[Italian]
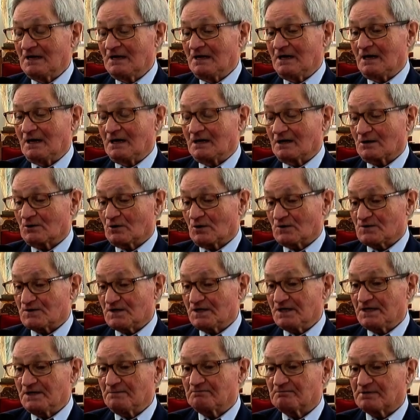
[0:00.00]
uh,
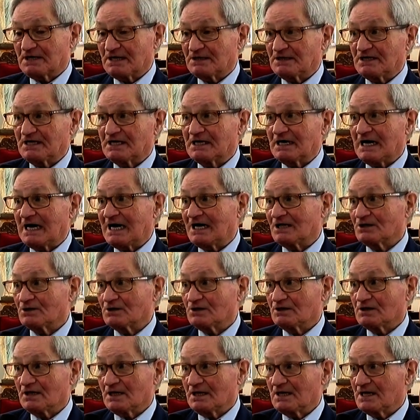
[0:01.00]
così praticato
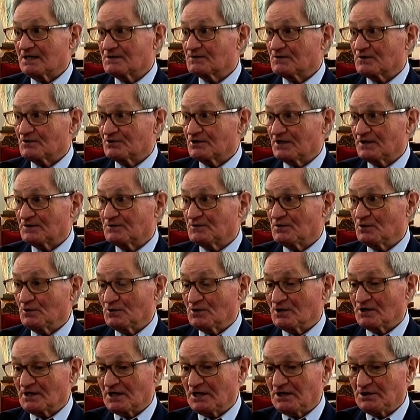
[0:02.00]
dalle
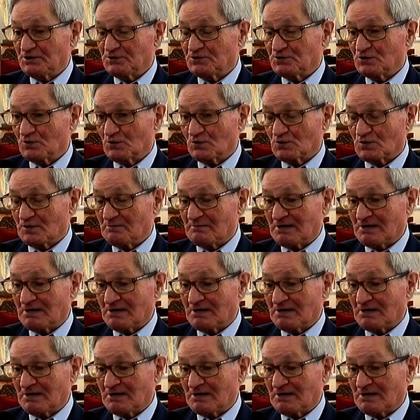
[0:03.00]
associazioni religiose,